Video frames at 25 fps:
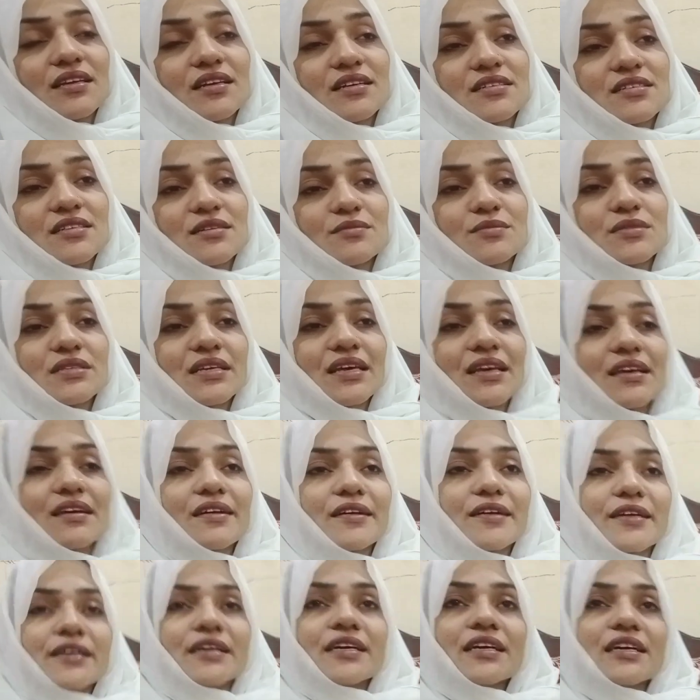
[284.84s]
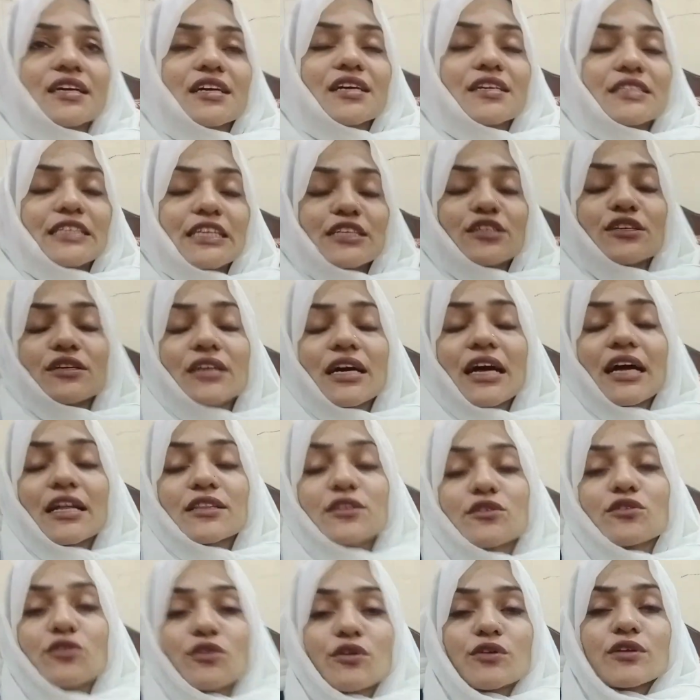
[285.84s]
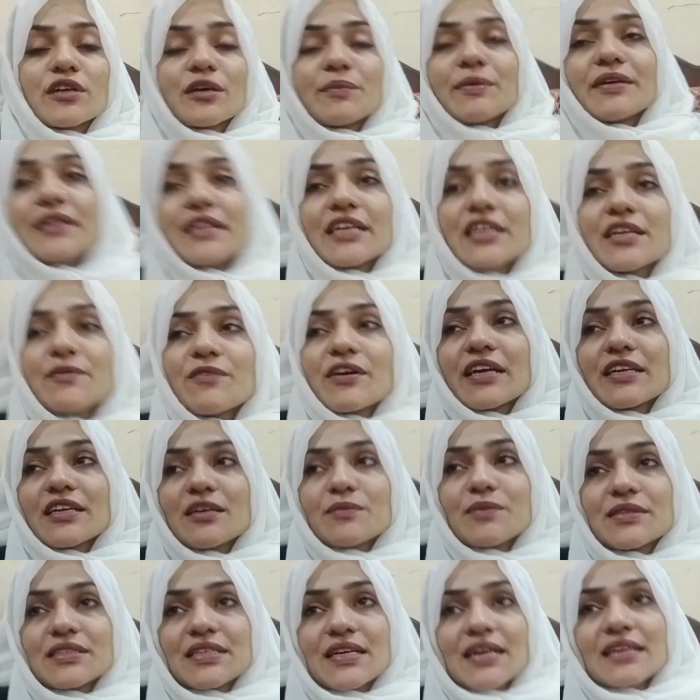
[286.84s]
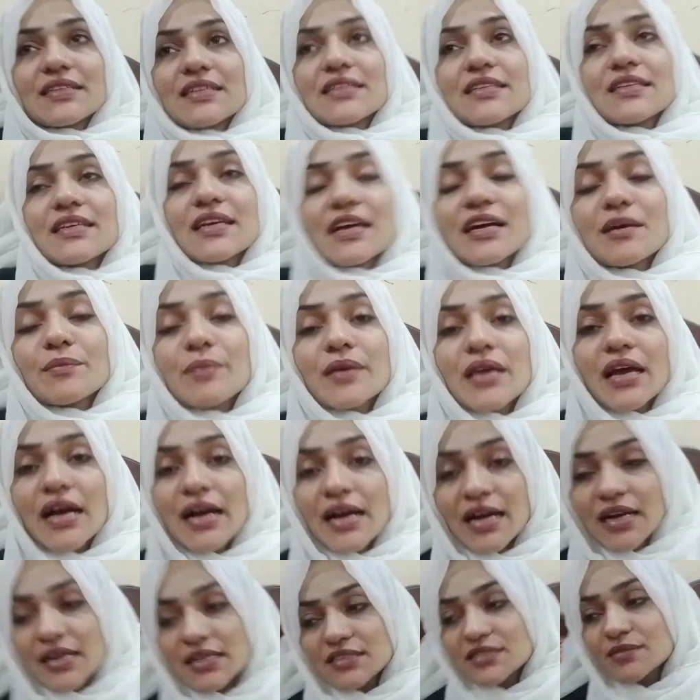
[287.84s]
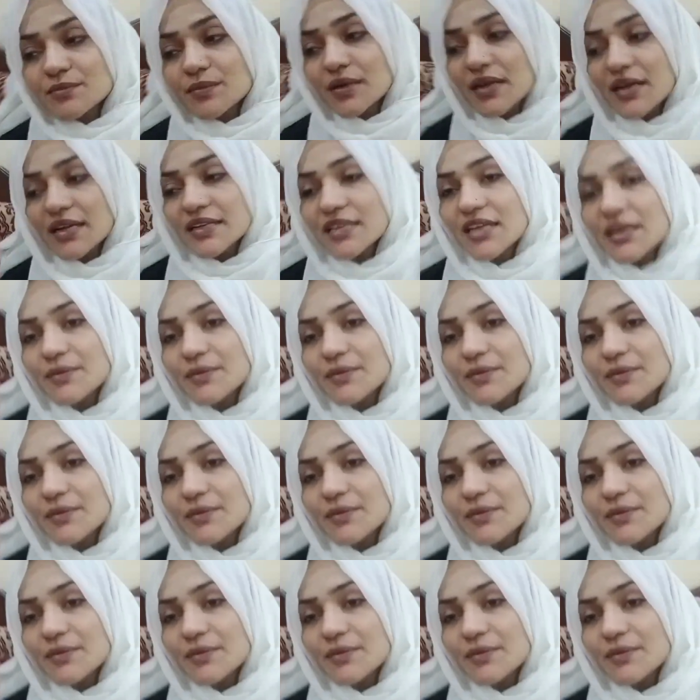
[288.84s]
कसम से जी तो रात को उन्हें भी डेट फाइनल बता दी थी अभी आज मारिया